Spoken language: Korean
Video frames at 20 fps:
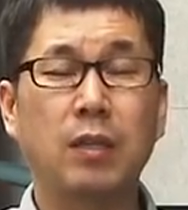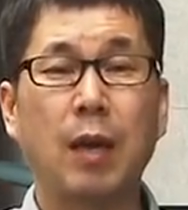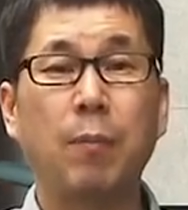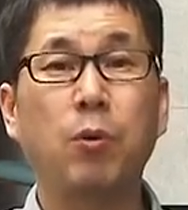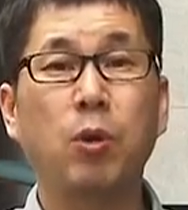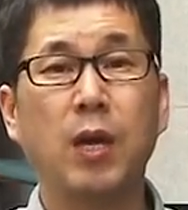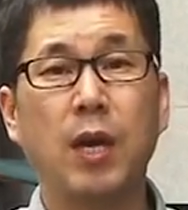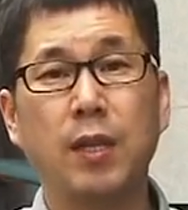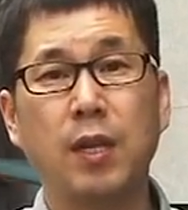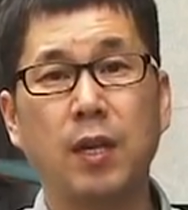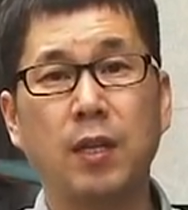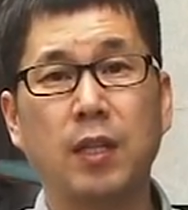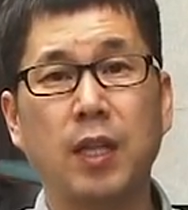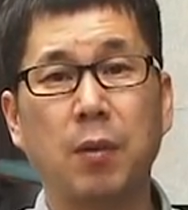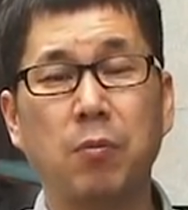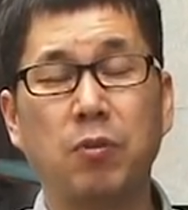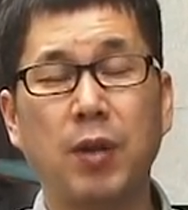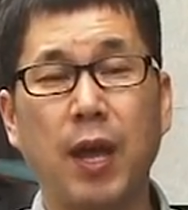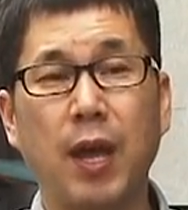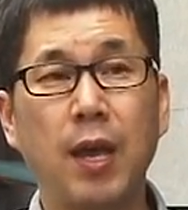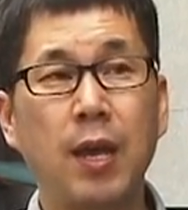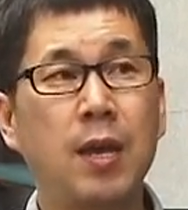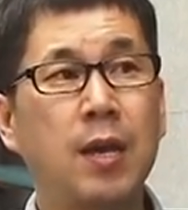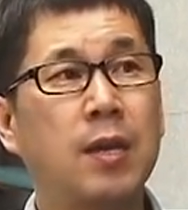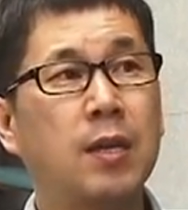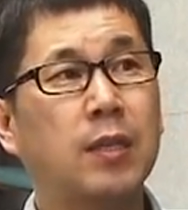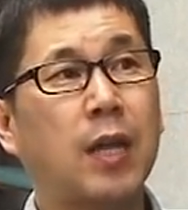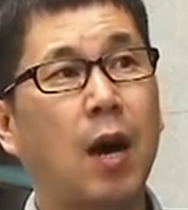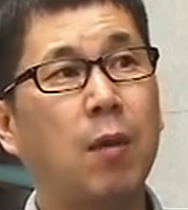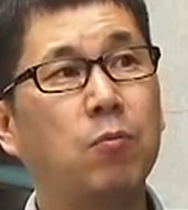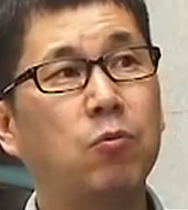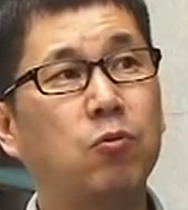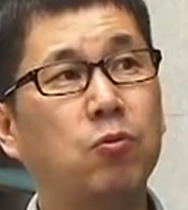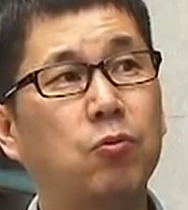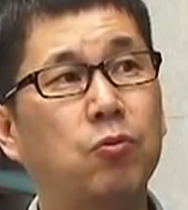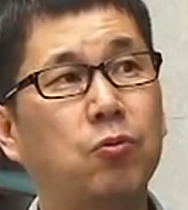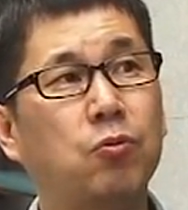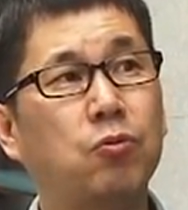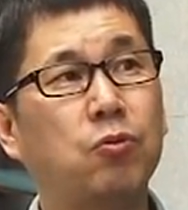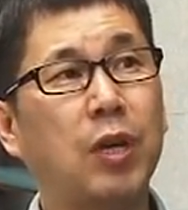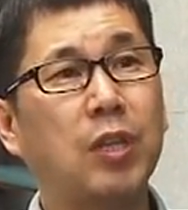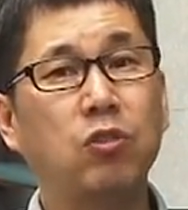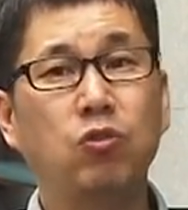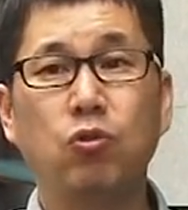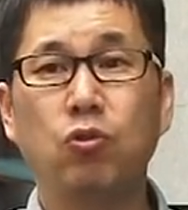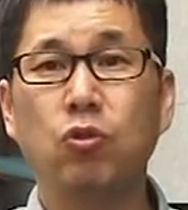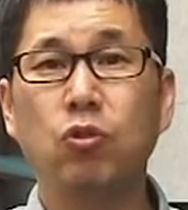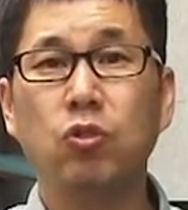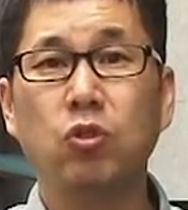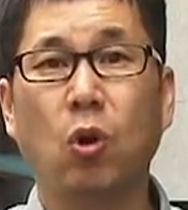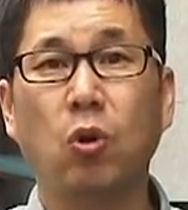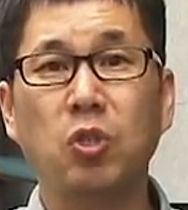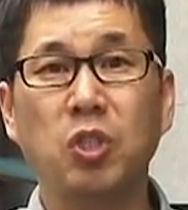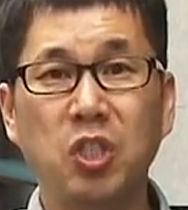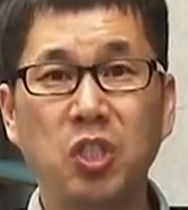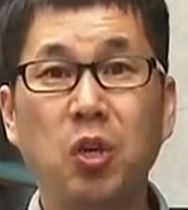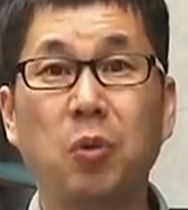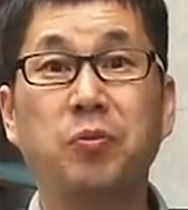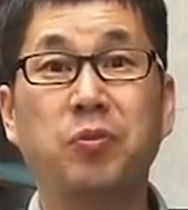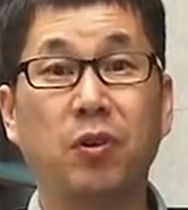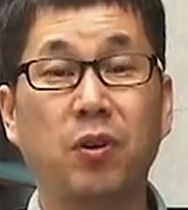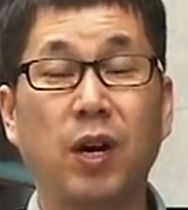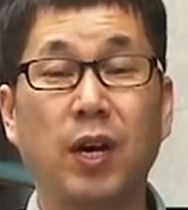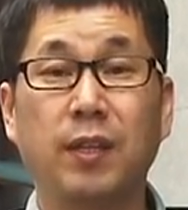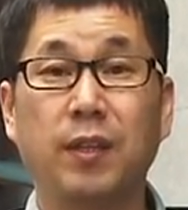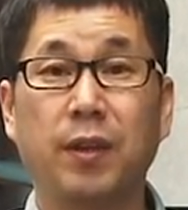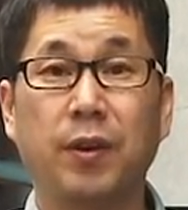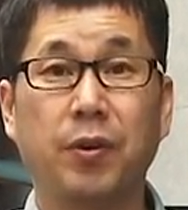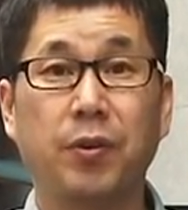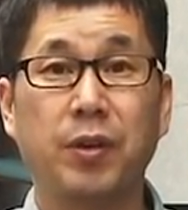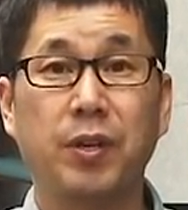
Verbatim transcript: 내보내야 되기 때문에 다음 주 한주 주 정신이 없을 것 같아요.